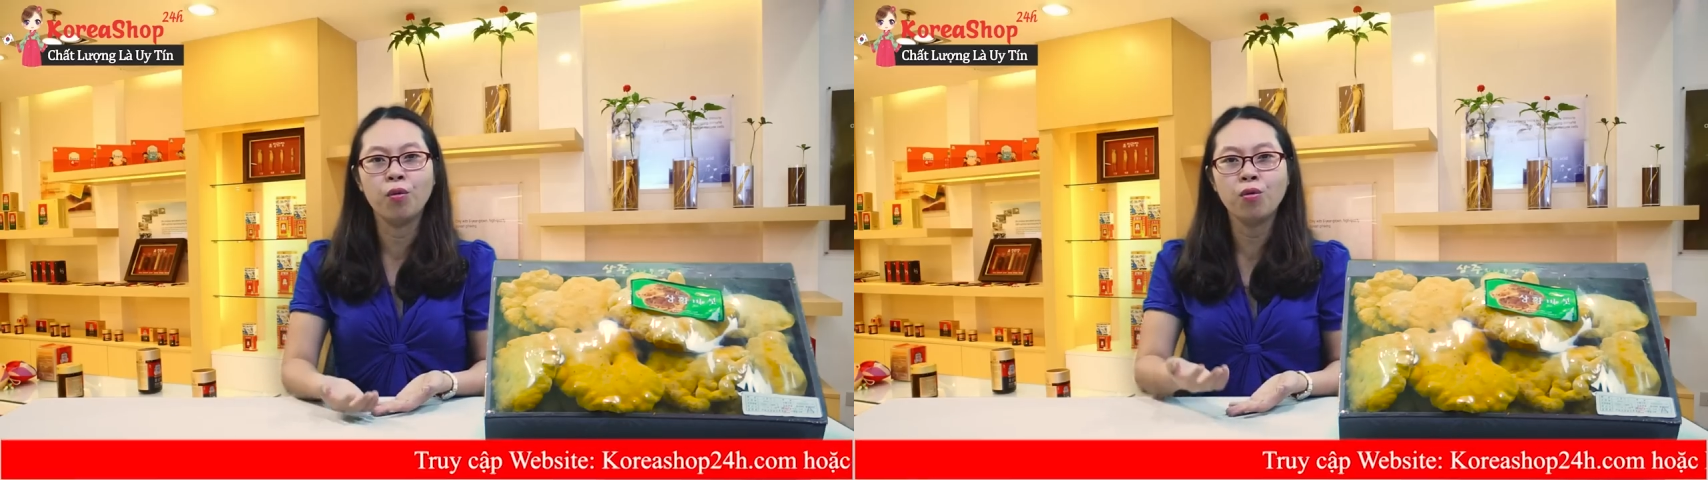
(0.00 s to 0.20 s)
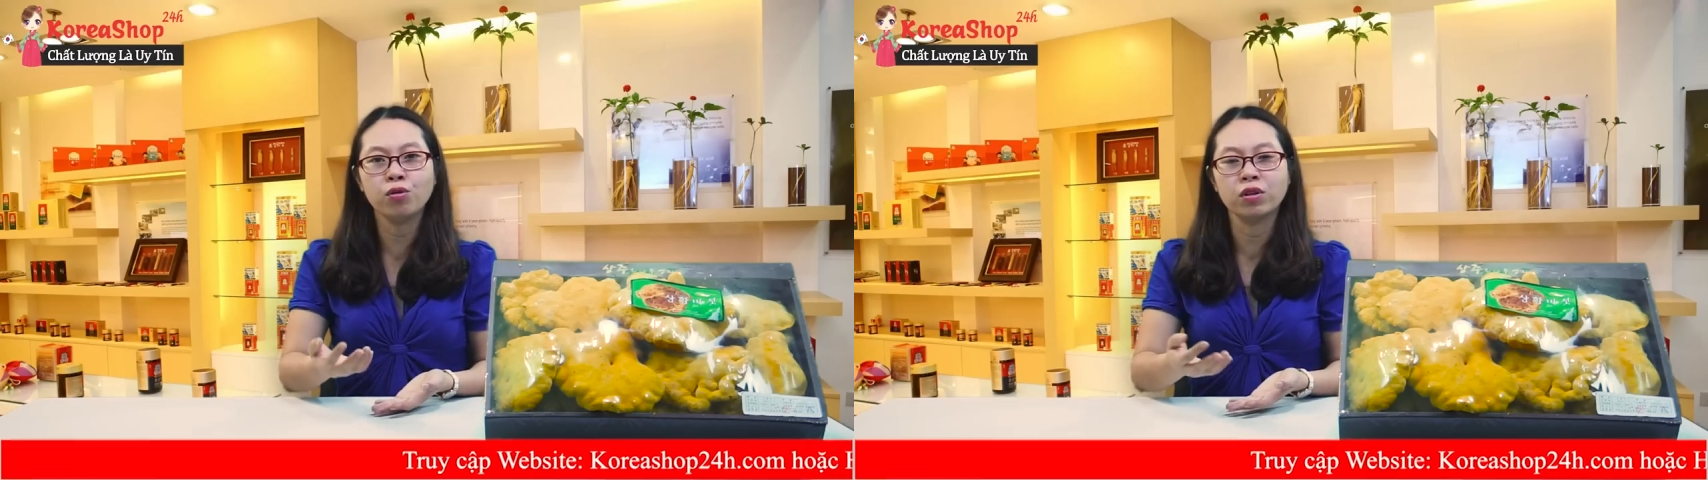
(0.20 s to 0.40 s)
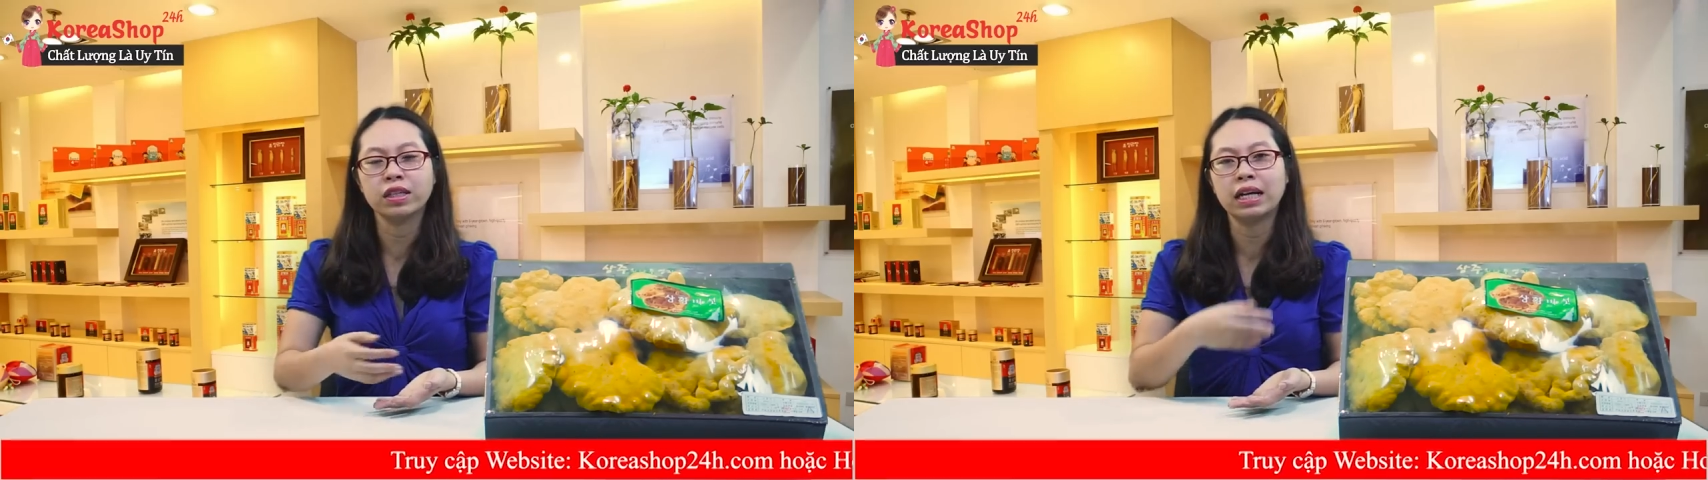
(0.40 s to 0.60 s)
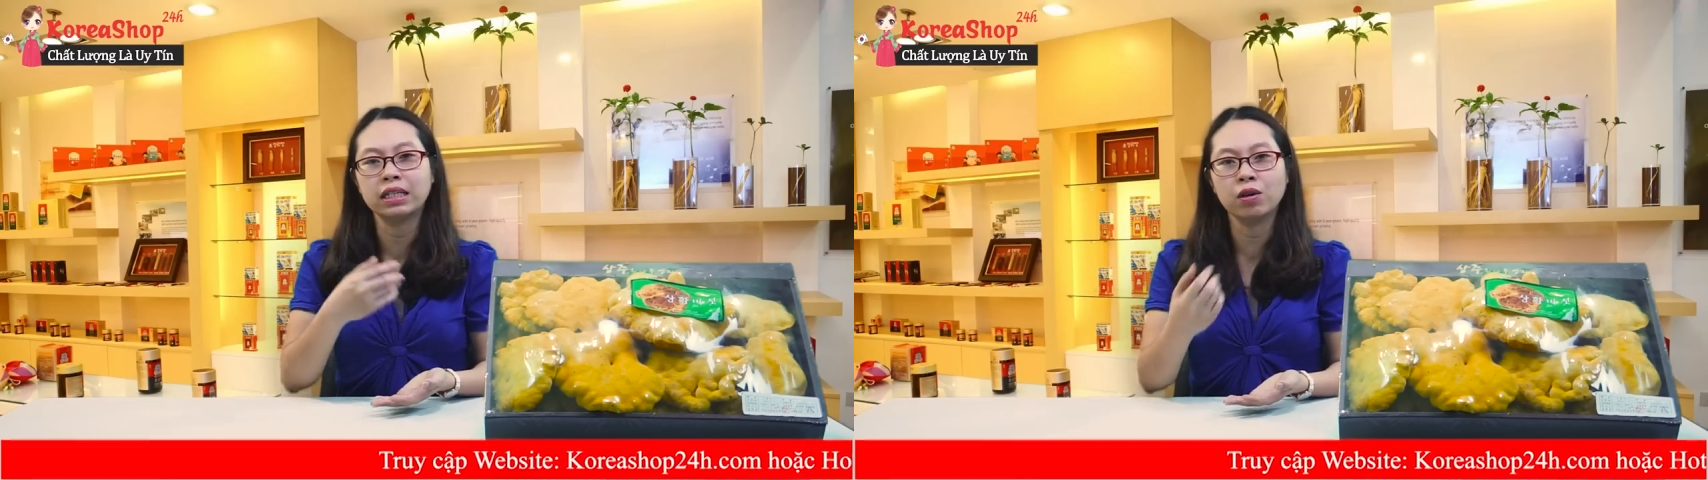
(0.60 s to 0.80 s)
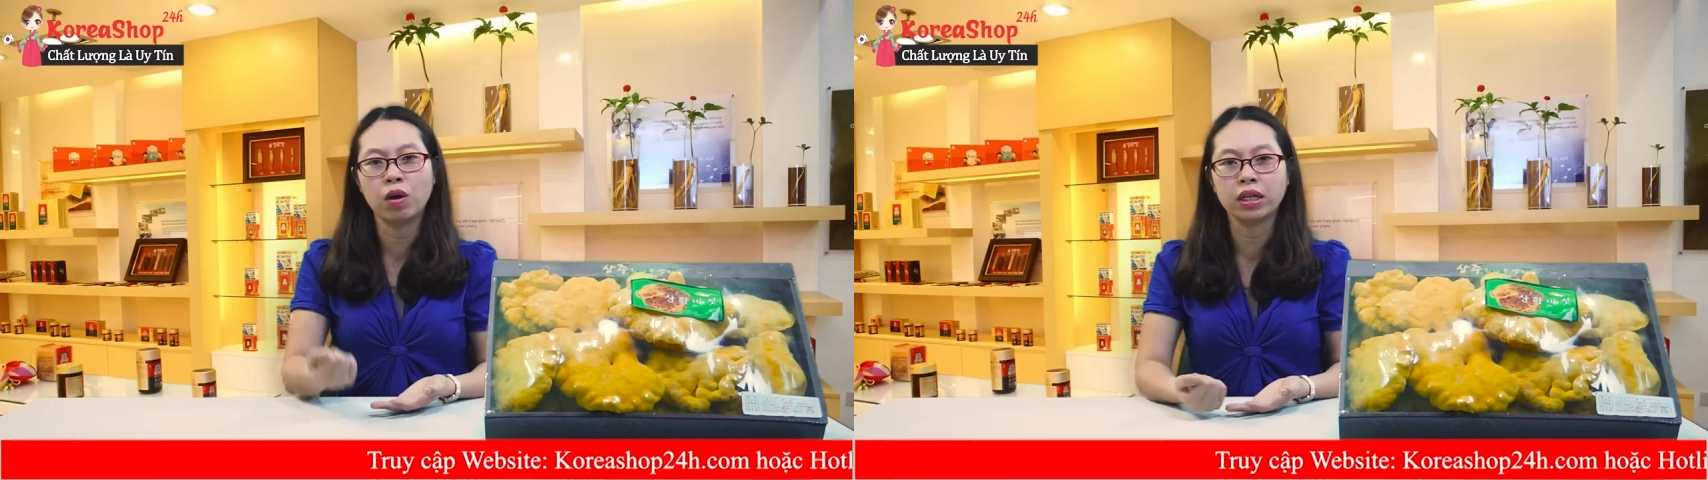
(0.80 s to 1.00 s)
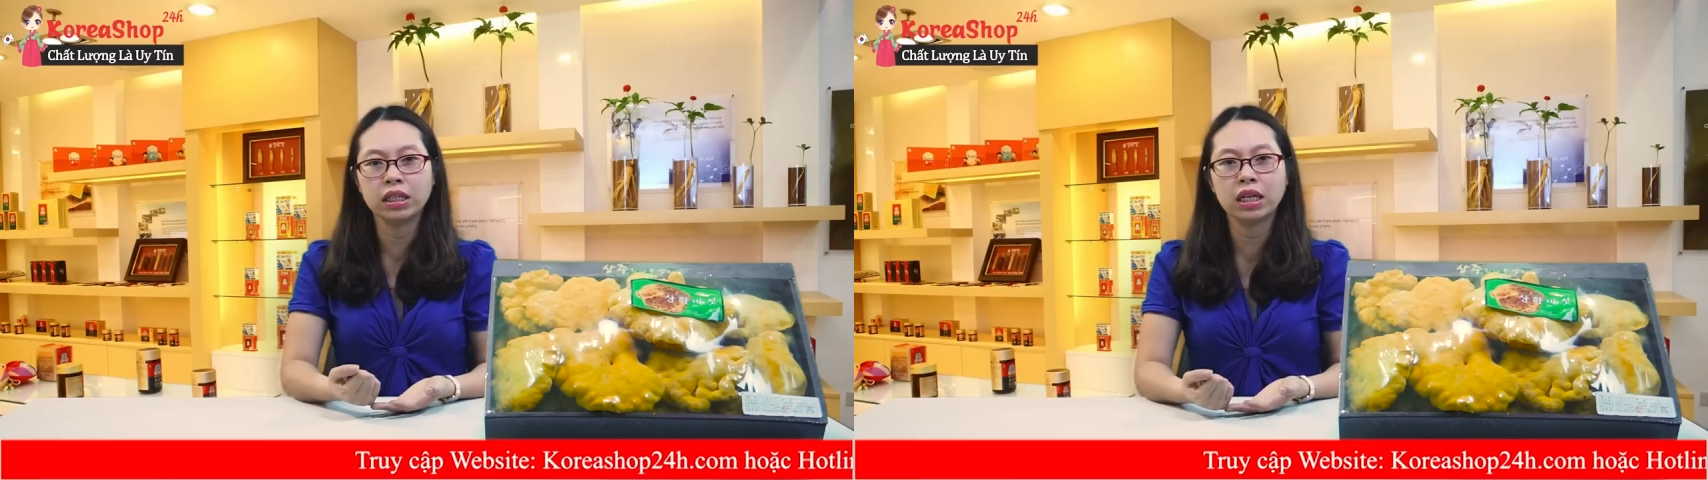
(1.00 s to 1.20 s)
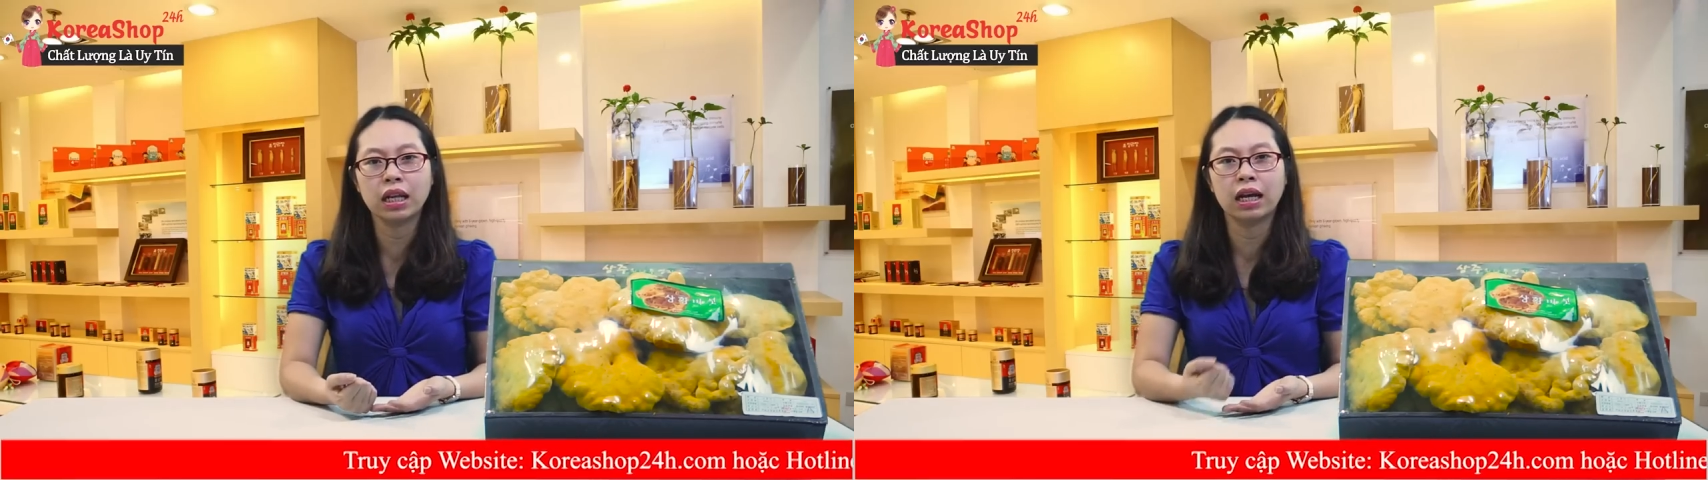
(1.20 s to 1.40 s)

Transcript: u rồi xạ trị hóa trị